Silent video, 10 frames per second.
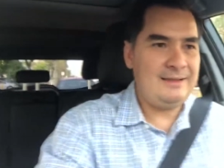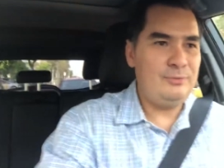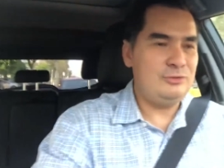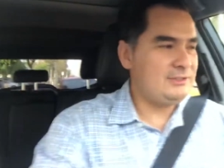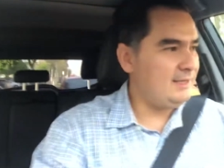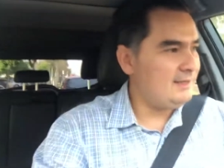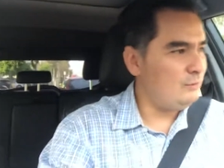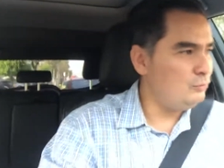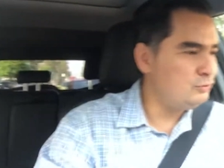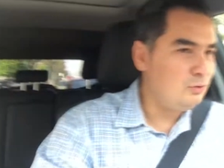a la velocidad de la
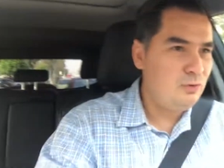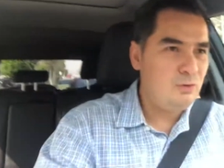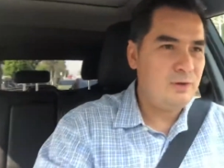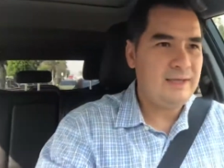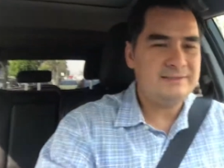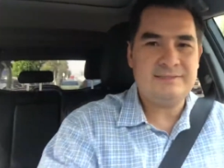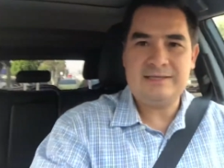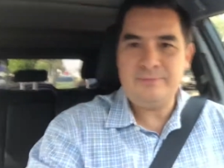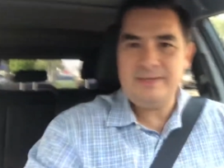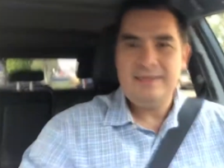luz todo lo que se
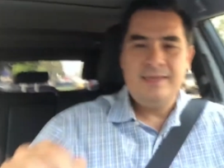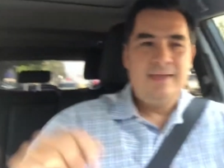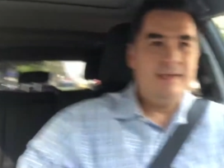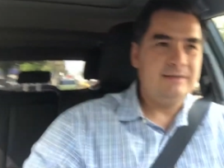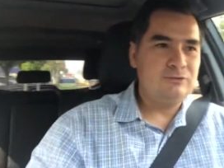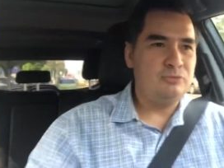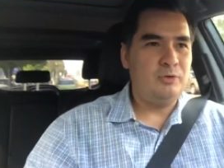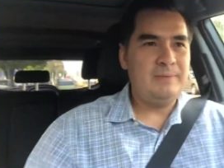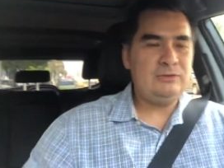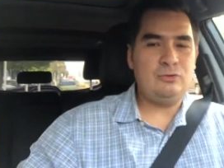sabe. En esos
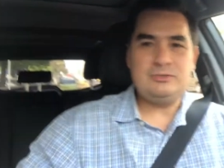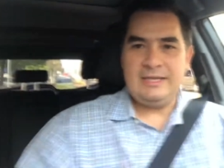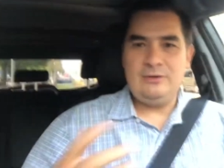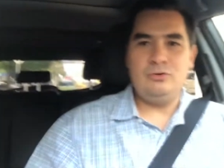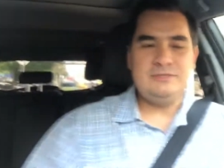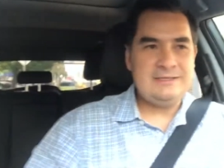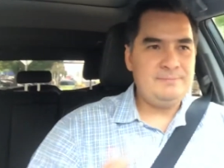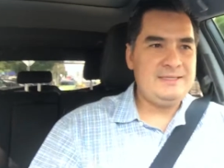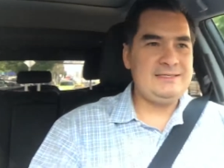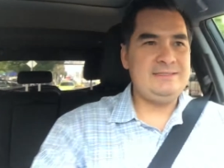momentos, en 11
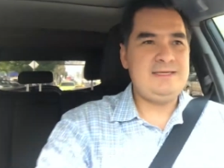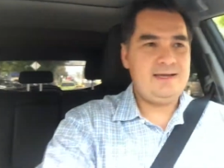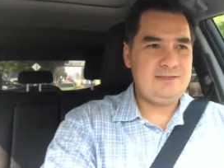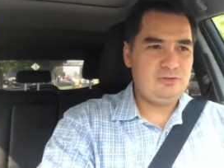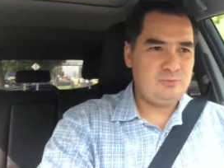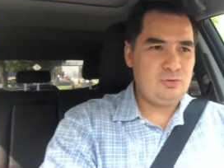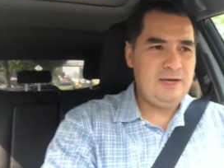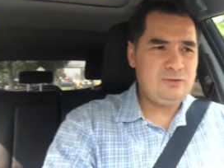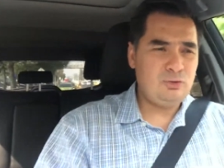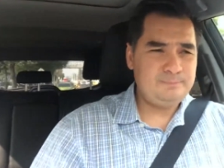meses ya es
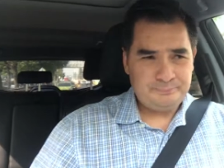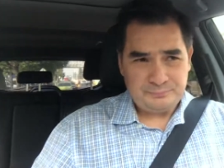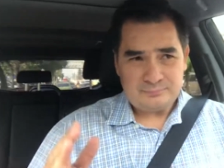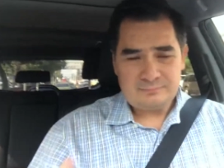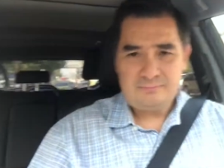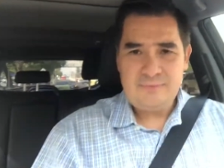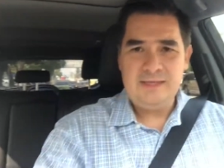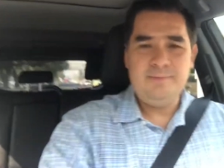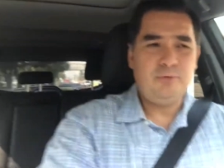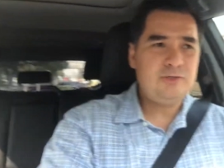obsoleto
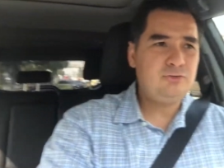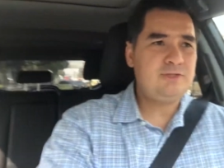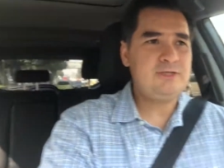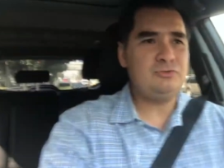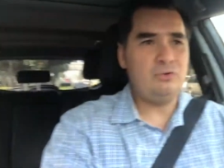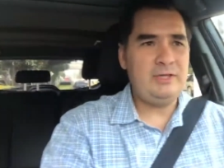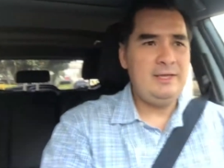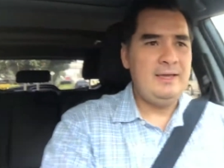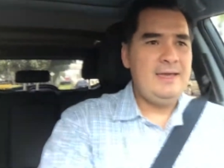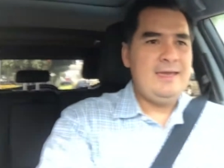y por eso te estoy
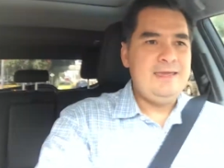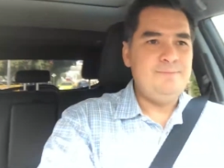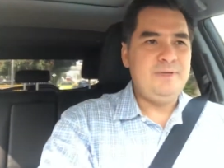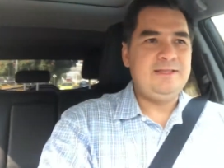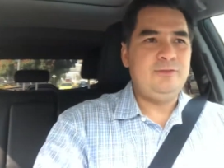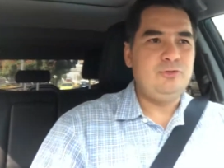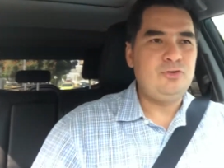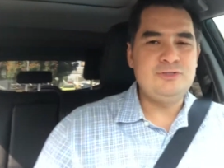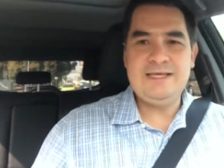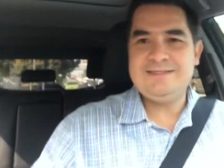invitando.
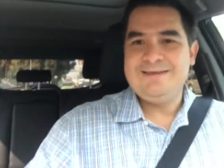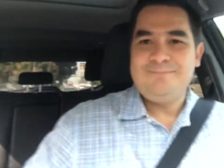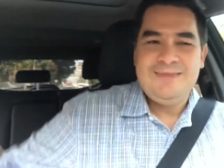Entonces,